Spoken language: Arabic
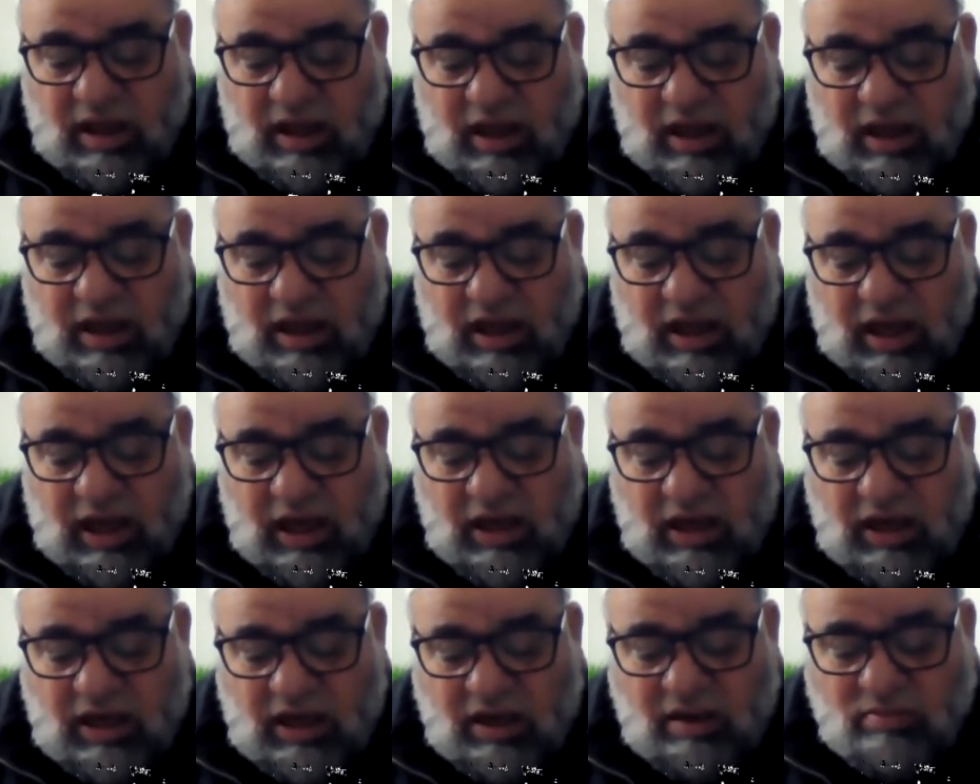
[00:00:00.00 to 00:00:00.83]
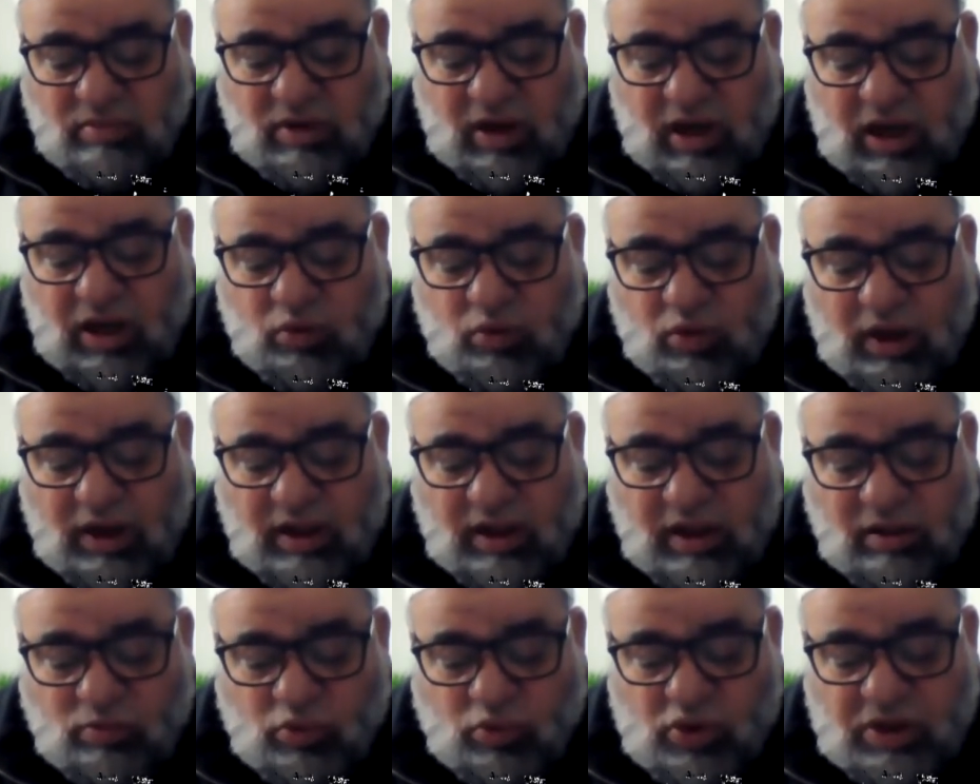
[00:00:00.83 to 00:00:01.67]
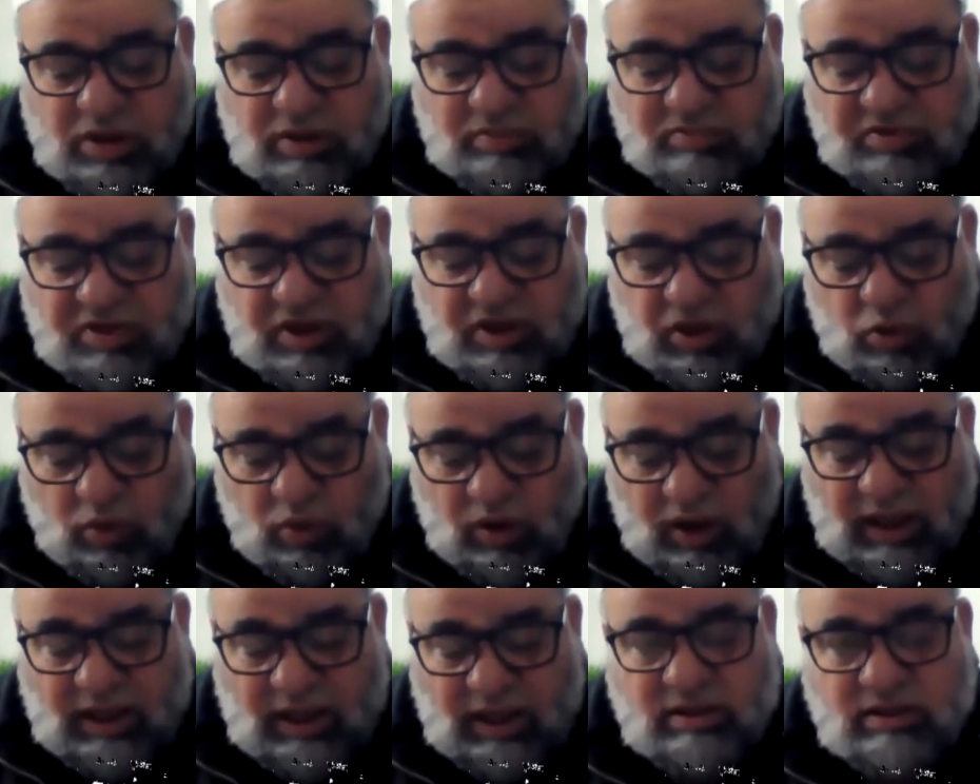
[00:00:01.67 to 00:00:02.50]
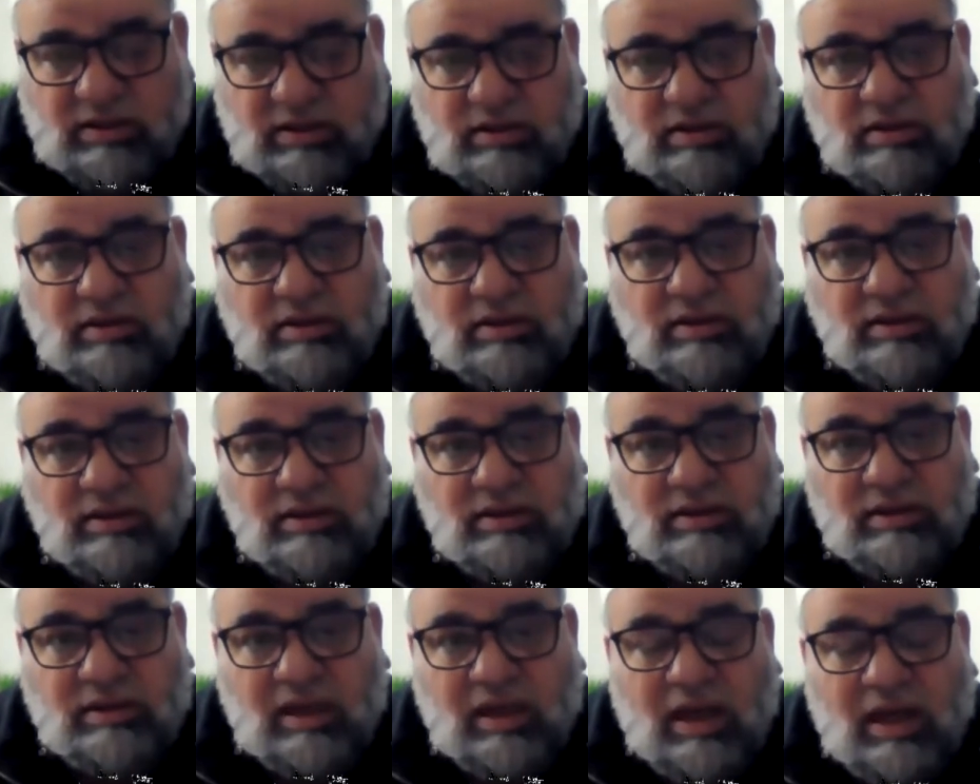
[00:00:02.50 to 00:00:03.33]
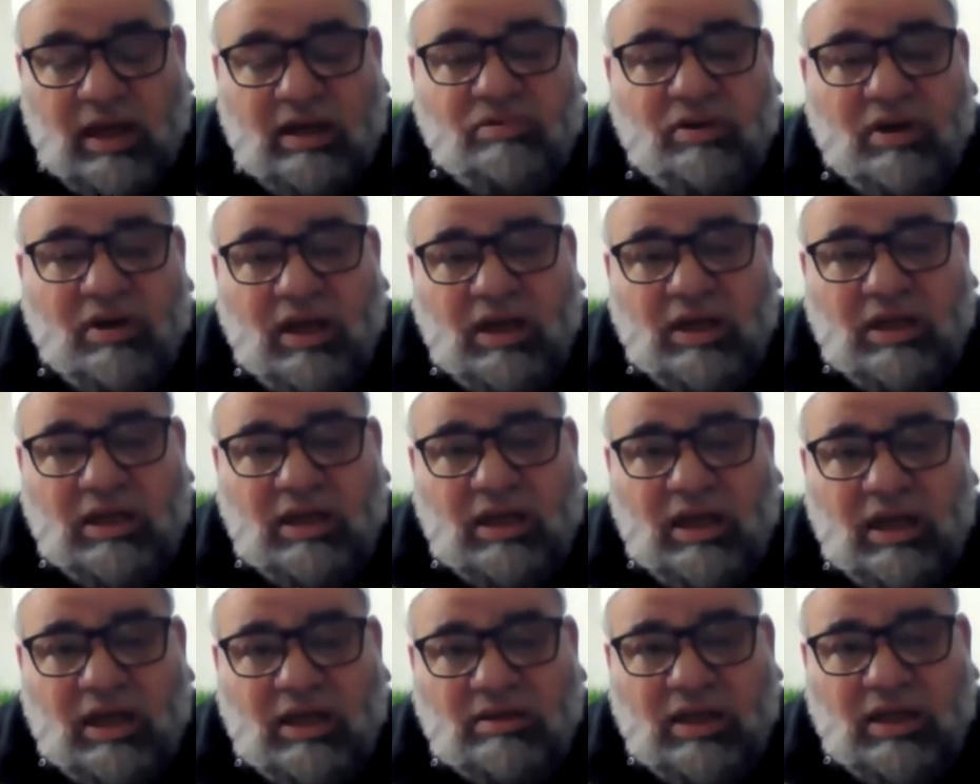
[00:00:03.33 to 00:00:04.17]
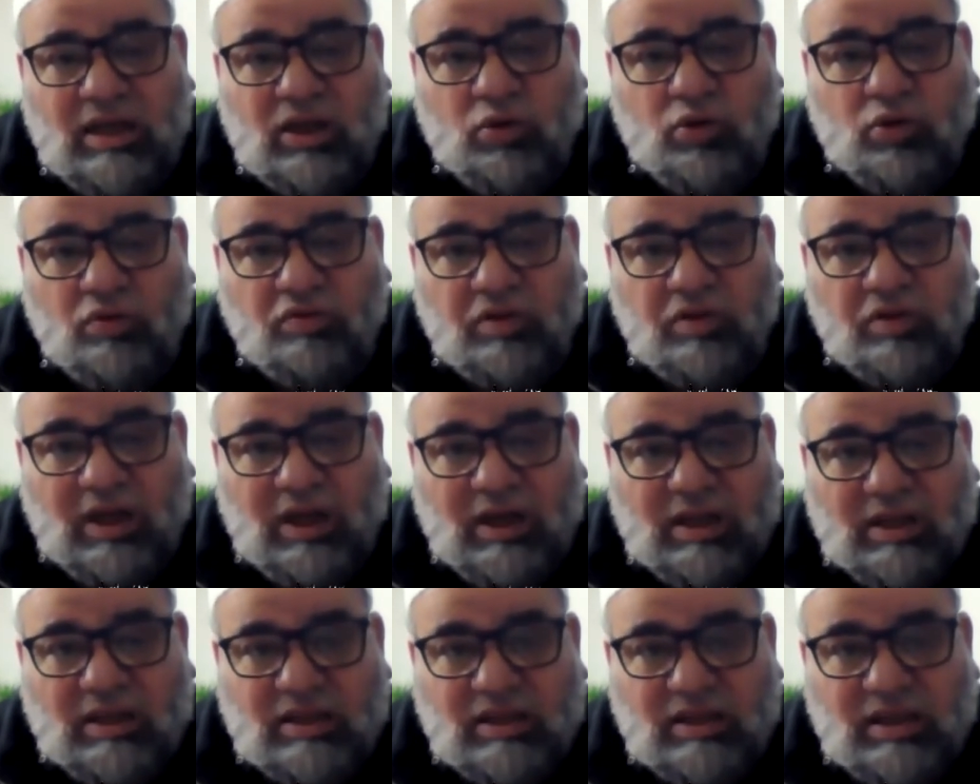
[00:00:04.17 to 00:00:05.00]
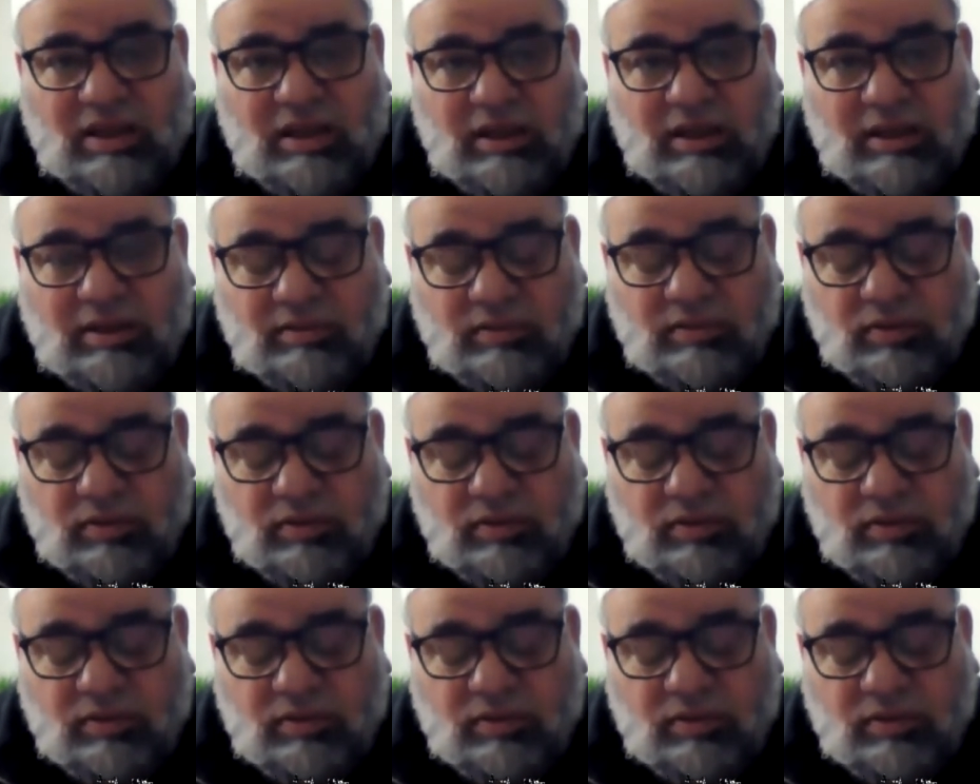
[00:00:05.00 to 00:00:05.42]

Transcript: آه، أهل العلم قالوا أن المصيب فيه واحد في الحقيقة هذا يكون في العقيدة